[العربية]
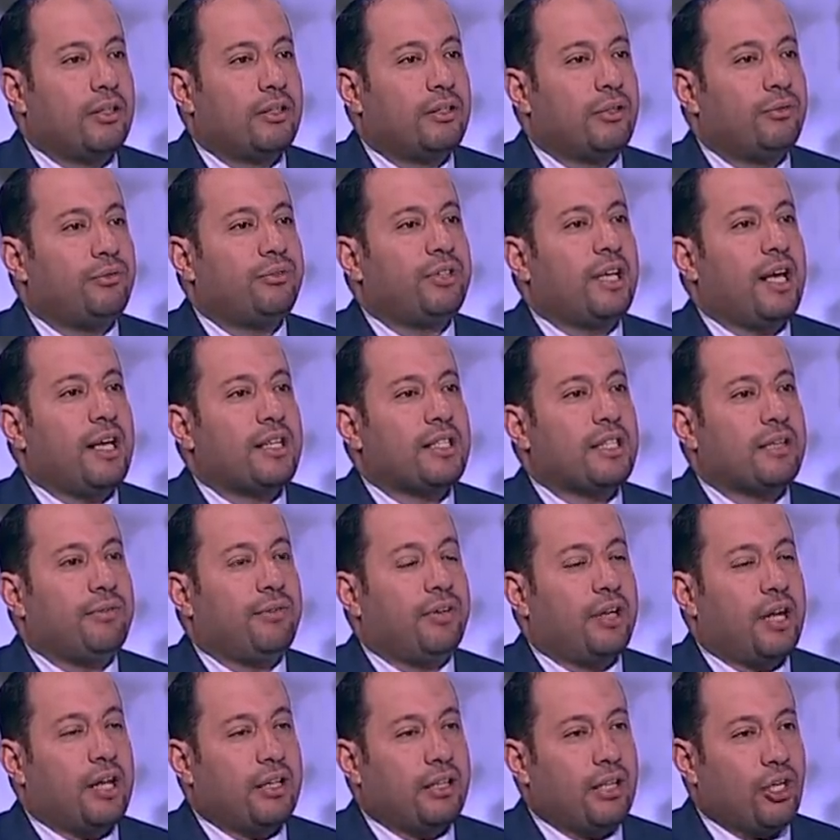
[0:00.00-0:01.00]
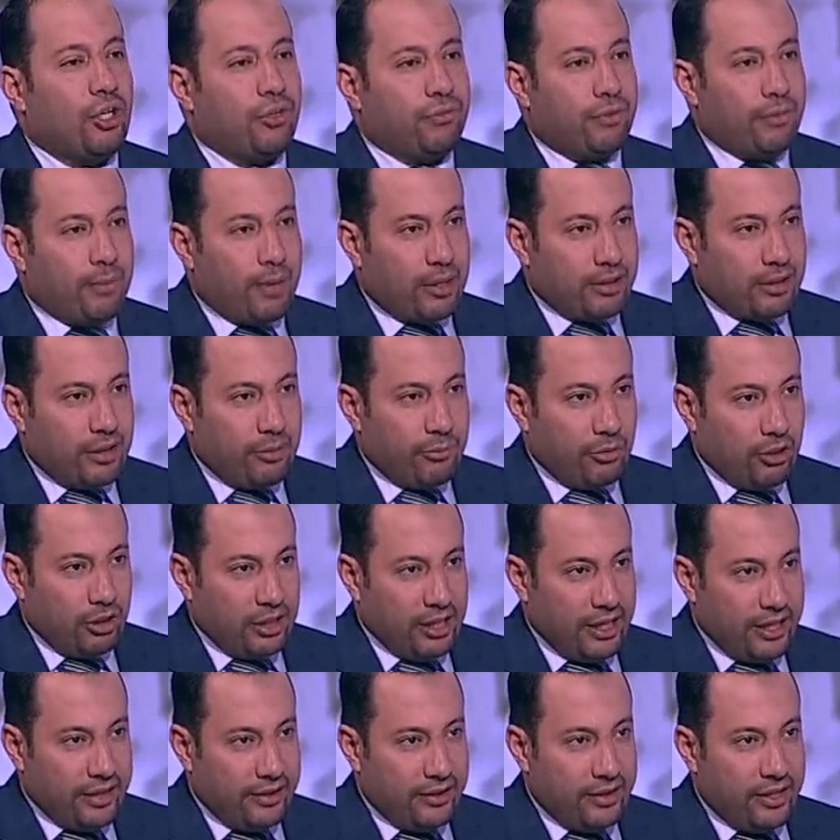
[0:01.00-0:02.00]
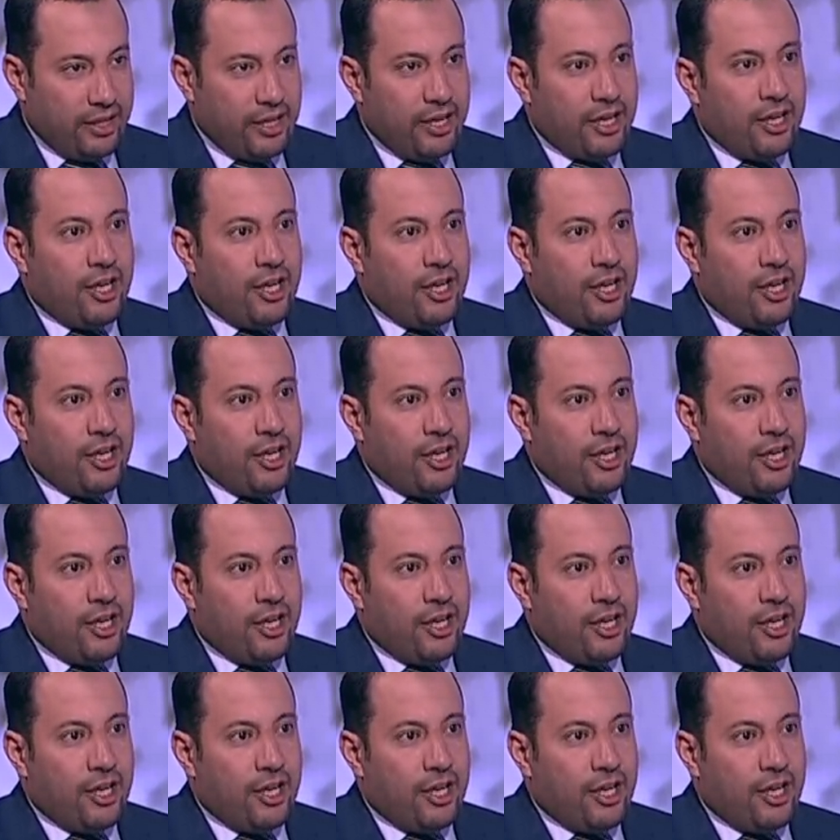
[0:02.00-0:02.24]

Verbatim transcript: تفتح سفارات له في بعض البلدان